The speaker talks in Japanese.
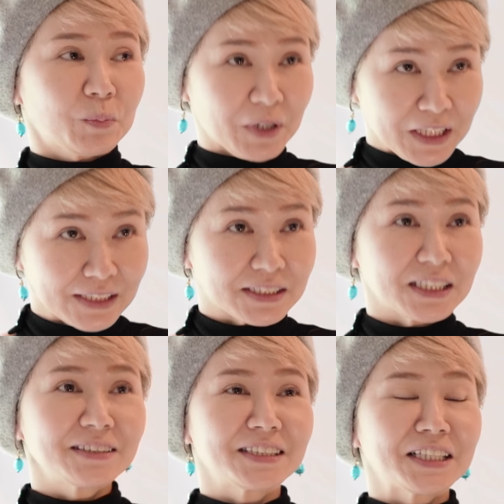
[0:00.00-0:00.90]
まだ
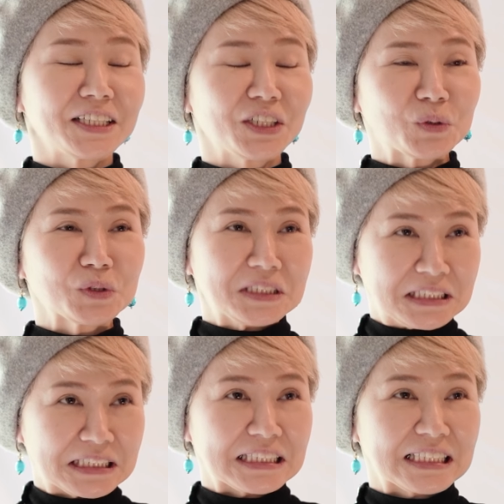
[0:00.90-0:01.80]
全然日本
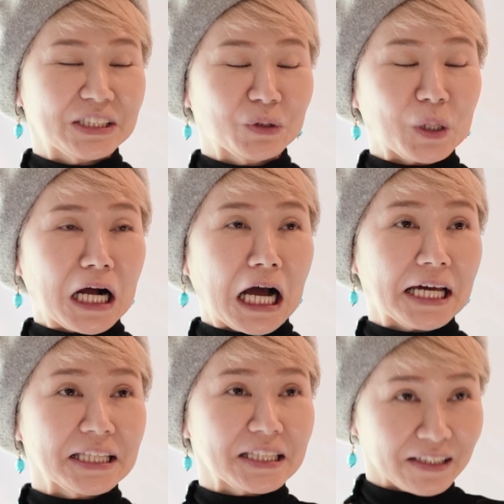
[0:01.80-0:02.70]
にヨガが
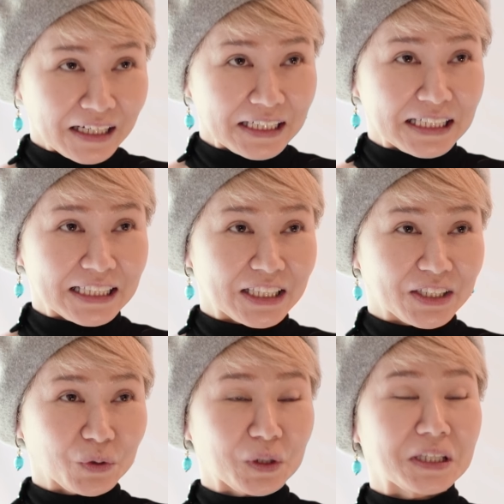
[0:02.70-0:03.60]
入ってない
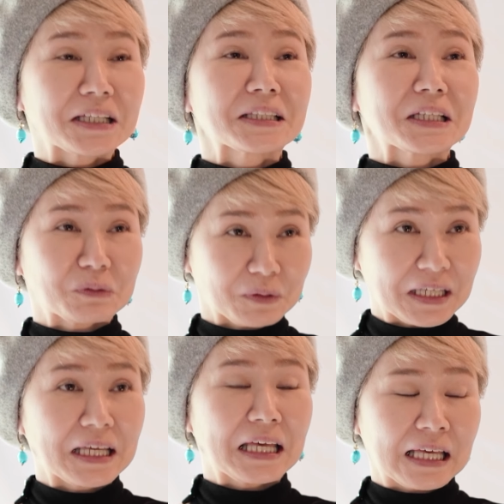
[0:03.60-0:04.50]
時だったの
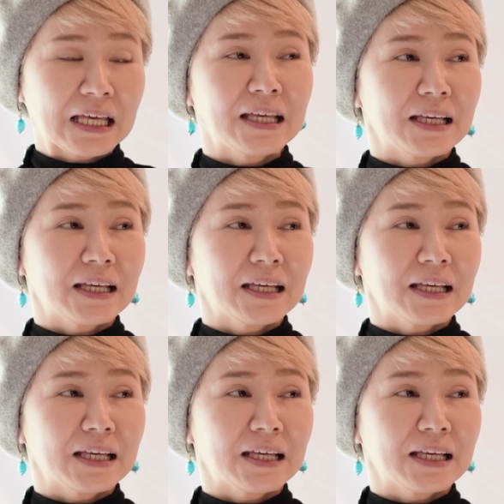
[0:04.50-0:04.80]
で、